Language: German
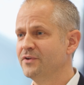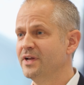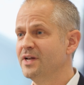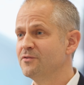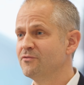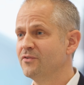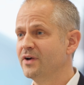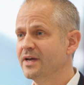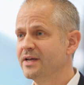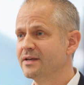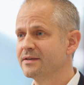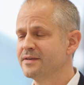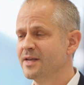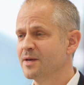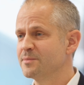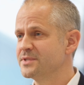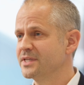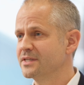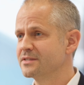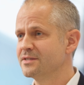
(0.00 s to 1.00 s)
weltweit
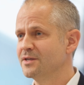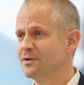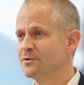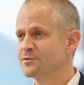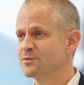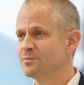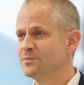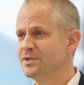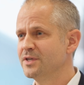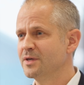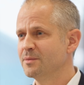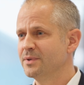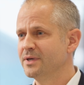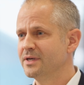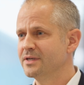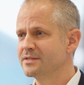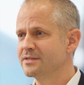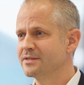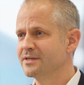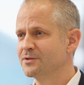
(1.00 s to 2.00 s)
knapp 6000
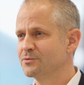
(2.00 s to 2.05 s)
Mitarbeiter